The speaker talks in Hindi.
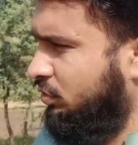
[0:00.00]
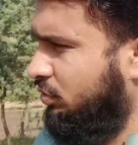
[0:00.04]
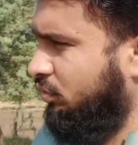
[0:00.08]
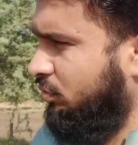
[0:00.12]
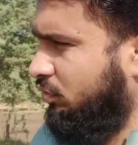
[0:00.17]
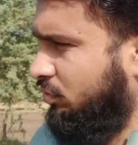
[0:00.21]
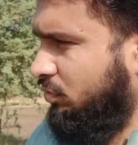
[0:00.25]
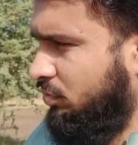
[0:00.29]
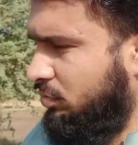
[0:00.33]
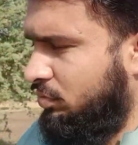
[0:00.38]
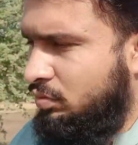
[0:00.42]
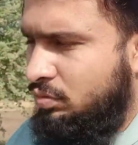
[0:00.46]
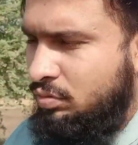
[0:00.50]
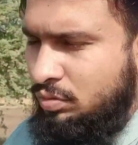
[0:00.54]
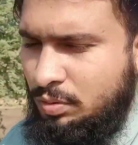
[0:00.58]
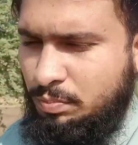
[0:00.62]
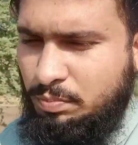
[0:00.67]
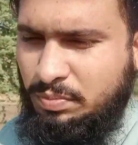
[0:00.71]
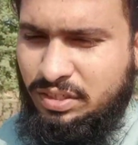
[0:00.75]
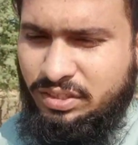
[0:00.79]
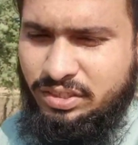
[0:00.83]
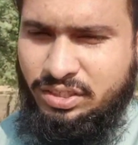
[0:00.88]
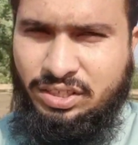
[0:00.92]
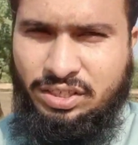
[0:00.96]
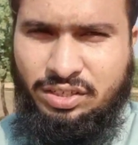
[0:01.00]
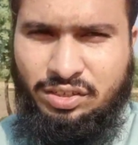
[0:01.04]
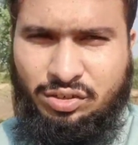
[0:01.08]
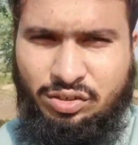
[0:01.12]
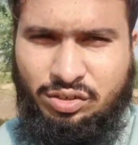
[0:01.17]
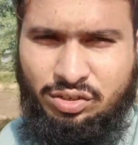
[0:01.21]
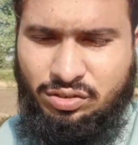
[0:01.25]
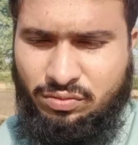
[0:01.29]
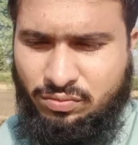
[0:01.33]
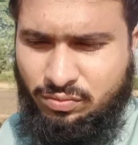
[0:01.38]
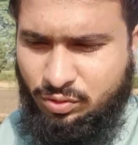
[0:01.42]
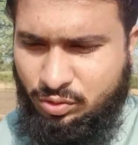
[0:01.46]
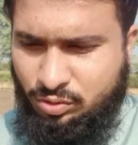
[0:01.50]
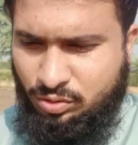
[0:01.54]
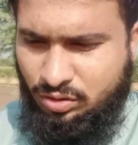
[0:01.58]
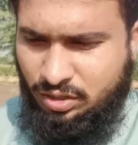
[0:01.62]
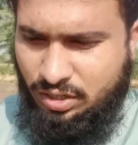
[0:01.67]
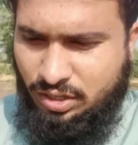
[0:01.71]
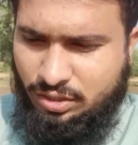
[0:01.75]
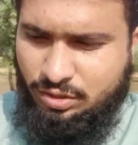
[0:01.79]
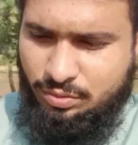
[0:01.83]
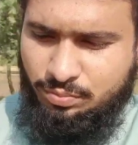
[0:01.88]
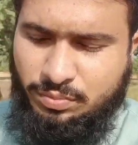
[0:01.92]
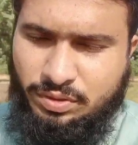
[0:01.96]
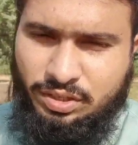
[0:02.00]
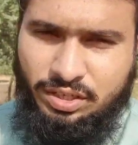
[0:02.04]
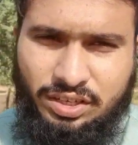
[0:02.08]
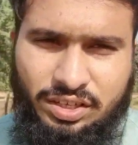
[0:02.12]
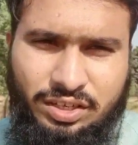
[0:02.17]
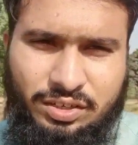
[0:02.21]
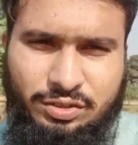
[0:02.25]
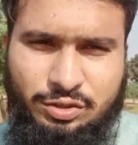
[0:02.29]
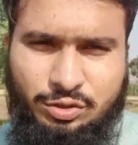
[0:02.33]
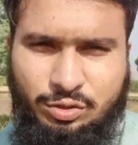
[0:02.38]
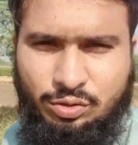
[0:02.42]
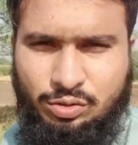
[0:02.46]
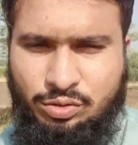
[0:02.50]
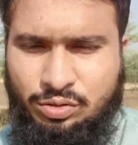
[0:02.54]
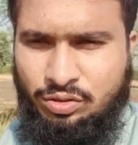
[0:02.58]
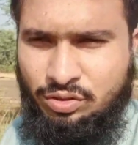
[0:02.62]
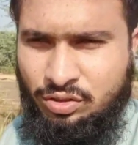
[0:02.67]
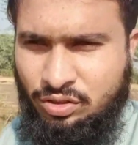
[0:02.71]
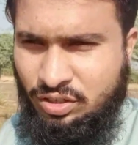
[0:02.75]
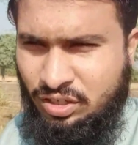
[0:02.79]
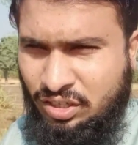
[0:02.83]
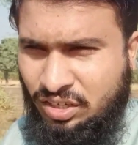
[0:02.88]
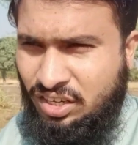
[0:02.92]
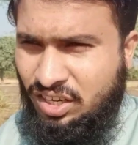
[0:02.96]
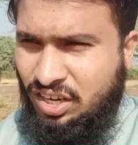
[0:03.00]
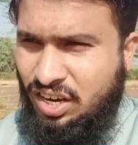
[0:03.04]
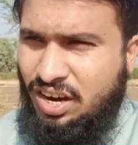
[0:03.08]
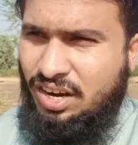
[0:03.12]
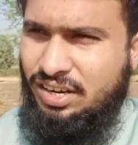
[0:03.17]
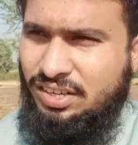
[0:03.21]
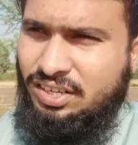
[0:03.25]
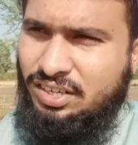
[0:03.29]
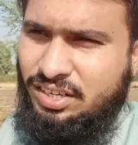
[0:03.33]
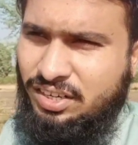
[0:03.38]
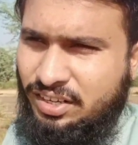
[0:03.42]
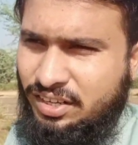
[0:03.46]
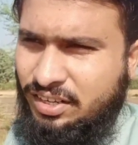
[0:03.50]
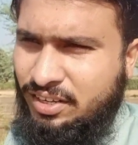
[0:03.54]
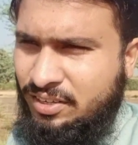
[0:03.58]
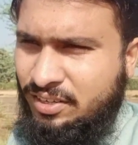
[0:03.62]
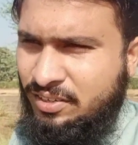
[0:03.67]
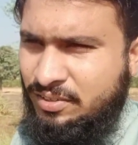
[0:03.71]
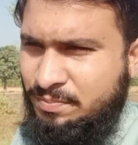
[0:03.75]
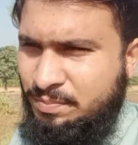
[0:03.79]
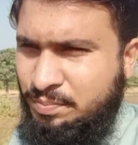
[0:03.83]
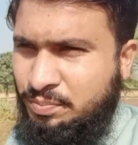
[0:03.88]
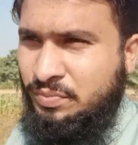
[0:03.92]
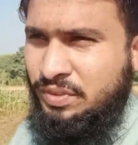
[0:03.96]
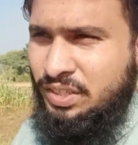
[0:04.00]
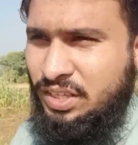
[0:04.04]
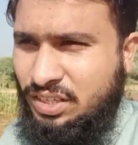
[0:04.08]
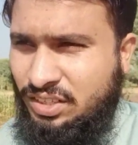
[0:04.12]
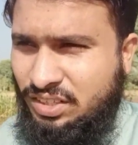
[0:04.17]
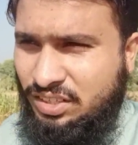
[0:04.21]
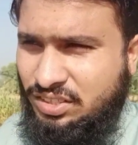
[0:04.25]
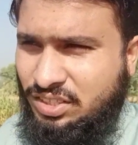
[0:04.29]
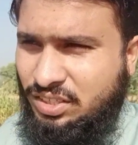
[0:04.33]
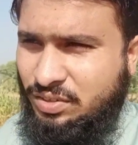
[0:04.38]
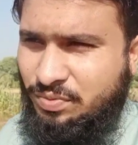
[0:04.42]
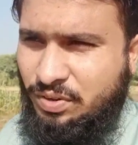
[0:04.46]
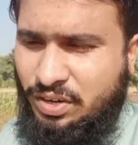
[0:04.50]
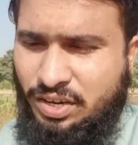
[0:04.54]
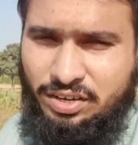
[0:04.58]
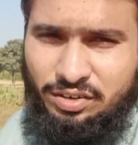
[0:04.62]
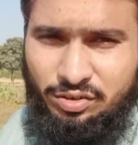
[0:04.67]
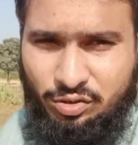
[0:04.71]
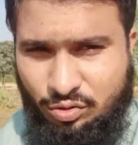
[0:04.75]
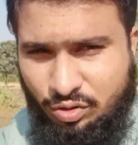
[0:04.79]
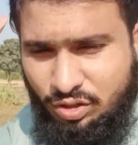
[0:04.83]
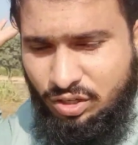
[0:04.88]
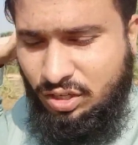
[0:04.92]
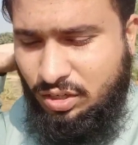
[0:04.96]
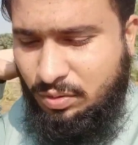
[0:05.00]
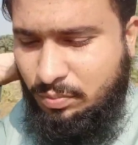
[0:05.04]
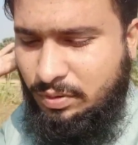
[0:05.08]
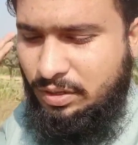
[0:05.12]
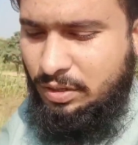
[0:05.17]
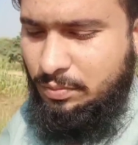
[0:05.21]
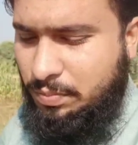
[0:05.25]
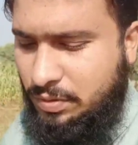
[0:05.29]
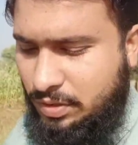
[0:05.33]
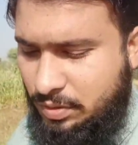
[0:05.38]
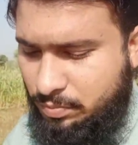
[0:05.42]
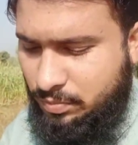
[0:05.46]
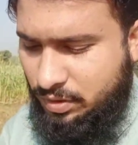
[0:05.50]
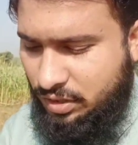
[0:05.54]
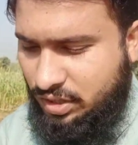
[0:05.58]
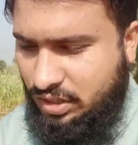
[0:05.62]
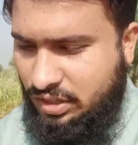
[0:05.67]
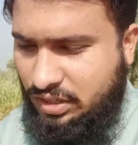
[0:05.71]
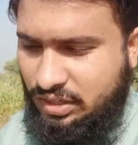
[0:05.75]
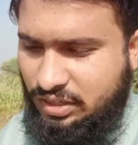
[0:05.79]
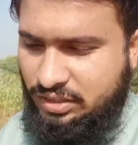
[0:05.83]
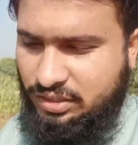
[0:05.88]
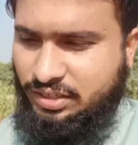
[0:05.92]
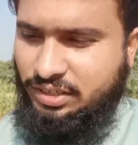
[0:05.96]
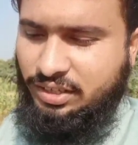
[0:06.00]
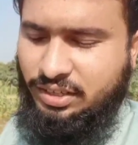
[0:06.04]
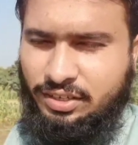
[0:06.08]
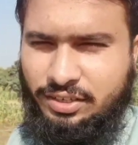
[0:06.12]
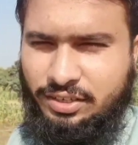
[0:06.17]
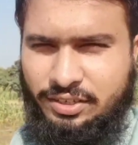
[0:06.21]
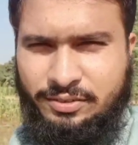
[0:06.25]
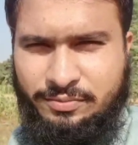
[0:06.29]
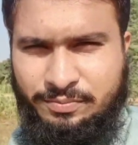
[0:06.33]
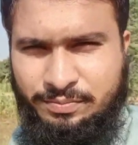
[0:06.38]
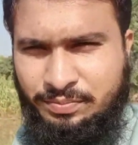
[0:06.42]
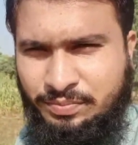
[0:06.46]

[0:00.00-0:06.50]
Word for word: तो अब्बा जी और वो आदमी हैं जो काट रहे हैं इधर से फारग होने के बाद फिर मक्की काटेंगे